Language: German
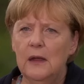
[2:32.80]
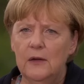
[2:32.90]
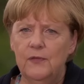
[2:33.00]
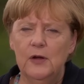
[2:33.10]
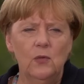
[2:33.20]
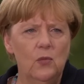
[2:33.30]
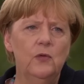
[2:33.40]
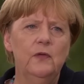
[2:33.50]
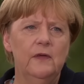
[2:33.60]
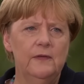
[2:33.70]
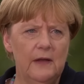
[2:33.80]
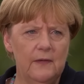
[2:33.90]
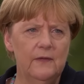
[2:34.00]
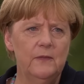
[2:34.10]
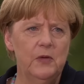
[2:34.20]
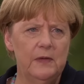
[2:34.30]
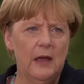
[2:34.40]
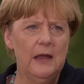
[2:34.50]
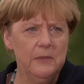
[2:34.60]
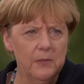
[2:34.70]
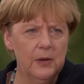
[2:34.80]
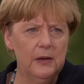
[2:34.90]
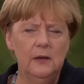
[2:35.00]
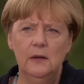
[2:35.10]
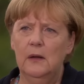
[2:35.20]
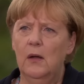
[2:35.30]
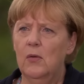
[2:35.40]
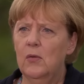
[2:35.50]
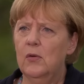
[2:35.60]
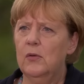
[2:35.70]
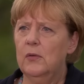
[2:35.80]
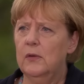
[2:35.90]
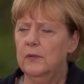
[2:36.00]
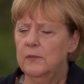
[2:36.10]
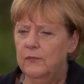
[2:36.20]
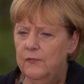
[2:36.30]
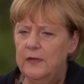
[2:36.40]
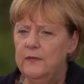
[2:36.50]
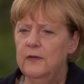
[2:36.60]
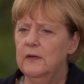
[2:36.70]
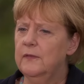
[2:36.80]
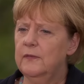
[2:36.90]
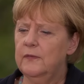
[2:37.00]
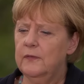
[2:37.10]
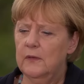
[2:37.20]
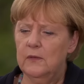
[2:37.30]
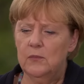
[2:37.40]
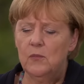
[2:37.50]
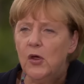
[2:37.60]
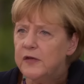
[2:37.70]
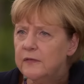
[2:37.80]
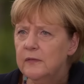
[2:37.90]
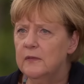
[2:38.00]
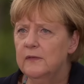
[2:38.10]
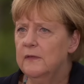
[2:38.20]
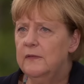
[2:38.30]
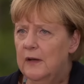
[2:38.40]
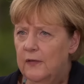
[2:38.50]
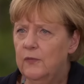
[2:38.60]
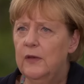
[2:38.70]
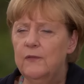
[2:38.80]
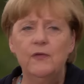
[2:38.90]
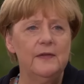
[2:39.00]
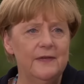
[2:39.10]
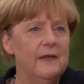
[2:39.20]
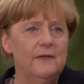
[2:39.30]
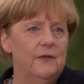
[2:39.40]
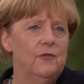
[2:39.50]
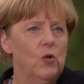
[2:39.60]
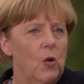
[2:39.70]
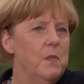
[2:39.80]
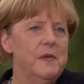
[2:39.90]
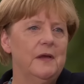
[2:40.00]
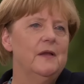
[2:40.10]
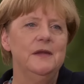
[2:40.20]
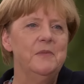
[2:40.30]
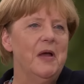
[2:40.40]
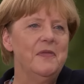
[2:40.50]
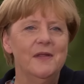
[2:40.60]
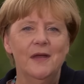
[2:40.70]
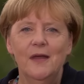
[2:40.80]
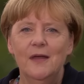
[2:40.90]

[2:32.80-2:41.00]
die Entwicklung unseres Landes mit einbringen. Auch ähm, wenn Sie es äh, möchten, sind Sie dazu jedenfalls herzlich willkommen. Ich kann niemanden